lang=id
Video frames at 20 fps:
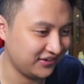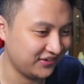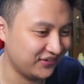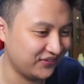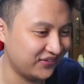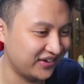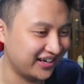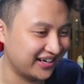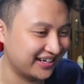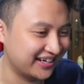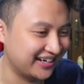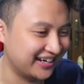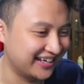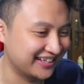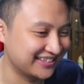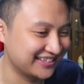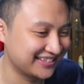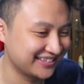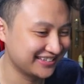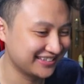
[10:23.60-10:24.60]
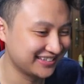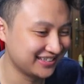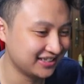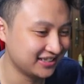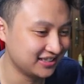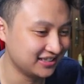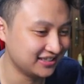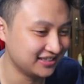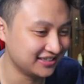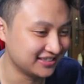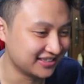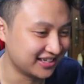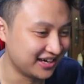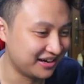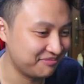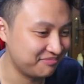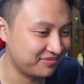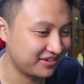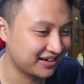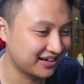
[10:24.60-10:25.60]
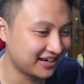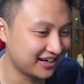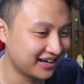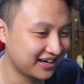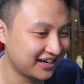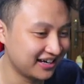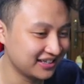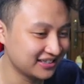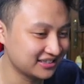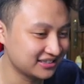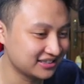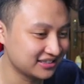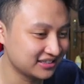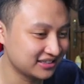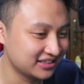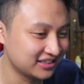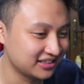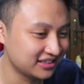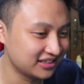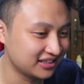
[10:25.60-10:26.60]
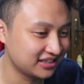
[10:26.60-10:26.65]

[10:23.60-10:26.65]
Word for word: Oh my god. Siapa guys?